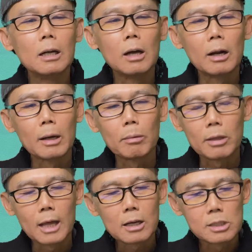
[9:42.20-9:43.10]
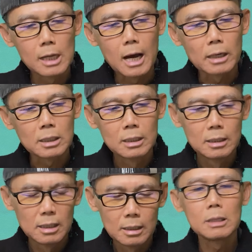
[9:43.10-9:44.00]
Họ đọc thanks a lot.
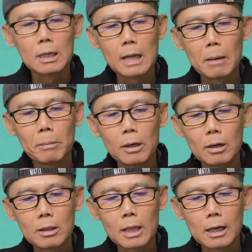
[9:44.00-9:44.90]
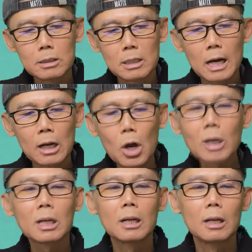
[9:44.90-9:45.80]
Việt Nam mình nói thank a lot,
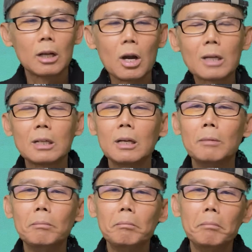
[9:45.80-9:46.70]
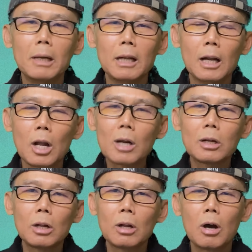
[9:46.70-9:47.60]
lot. Mình là lot,
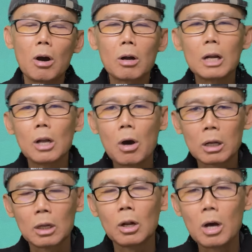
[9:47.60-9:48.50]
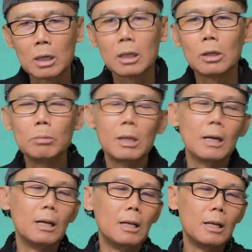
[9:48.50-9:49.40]
họ là lot, lot, đúng chưa?
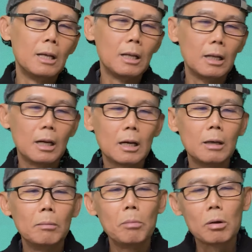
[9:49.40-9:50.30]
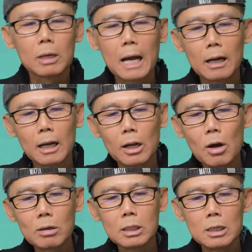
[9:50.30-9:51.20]
Đó, một đằng là
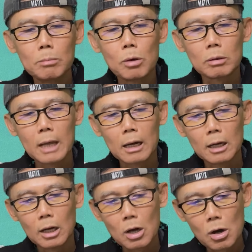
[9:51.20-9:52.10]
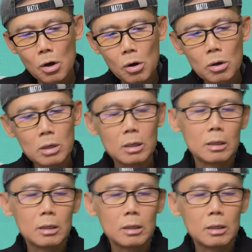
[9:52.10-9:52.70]
lót đường, một đằng là lót hố.